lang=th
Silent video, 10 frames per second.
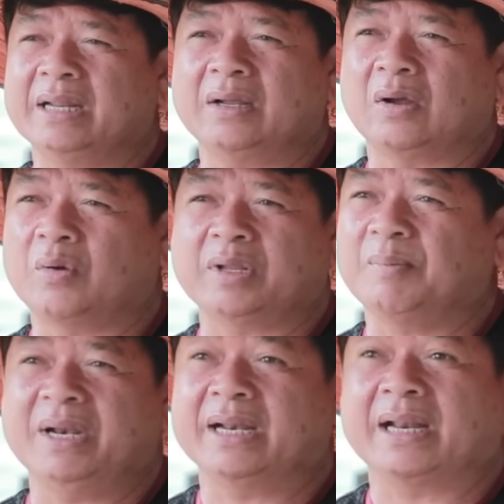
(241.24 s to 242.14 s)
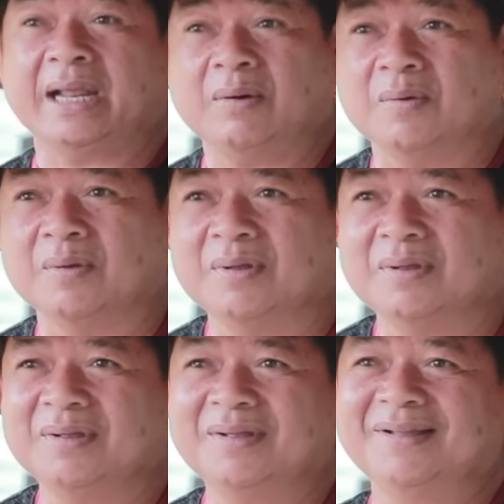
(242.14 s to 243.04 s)
นี้เขาจะไม่เล่นกันแล้ว
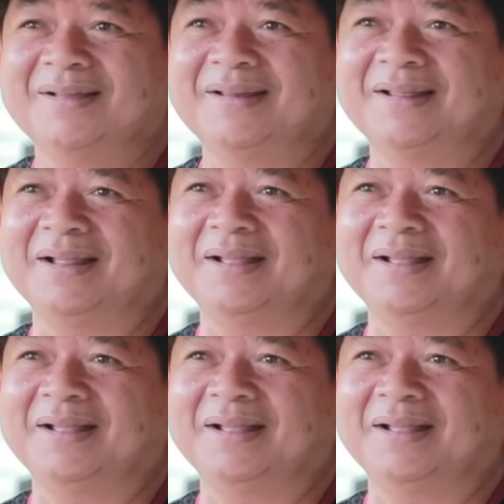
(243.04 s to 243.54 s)
นี่